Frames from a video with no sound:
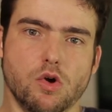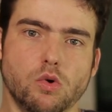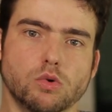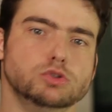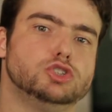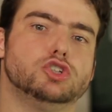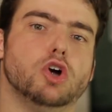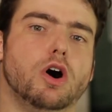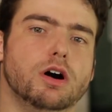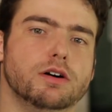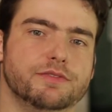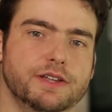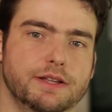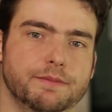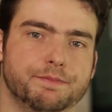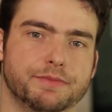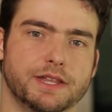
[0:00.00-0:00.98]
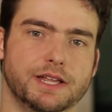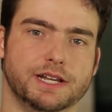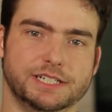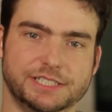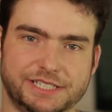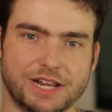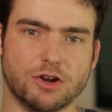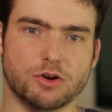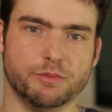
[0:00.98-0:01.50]
o jovem
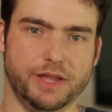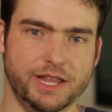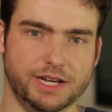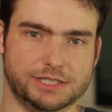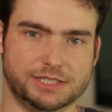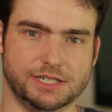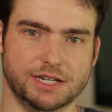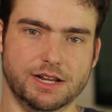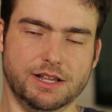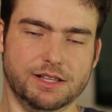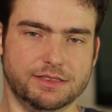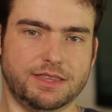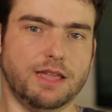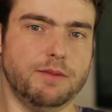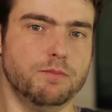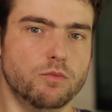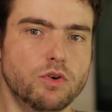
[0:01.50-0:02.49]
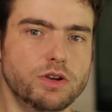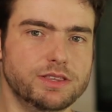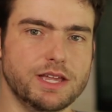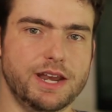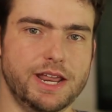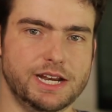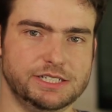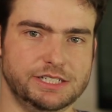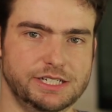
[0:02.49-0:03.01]
geralmente tem muita
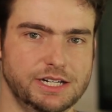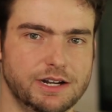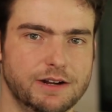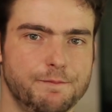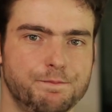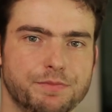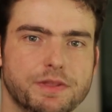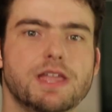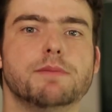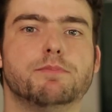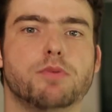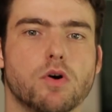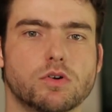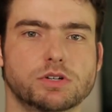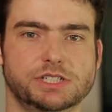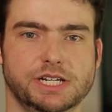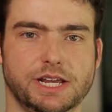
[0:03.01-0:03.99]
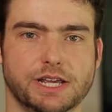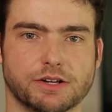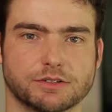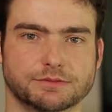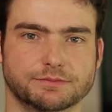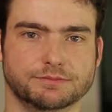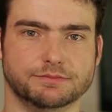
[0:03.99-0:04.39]
energia e pouco dinheiro.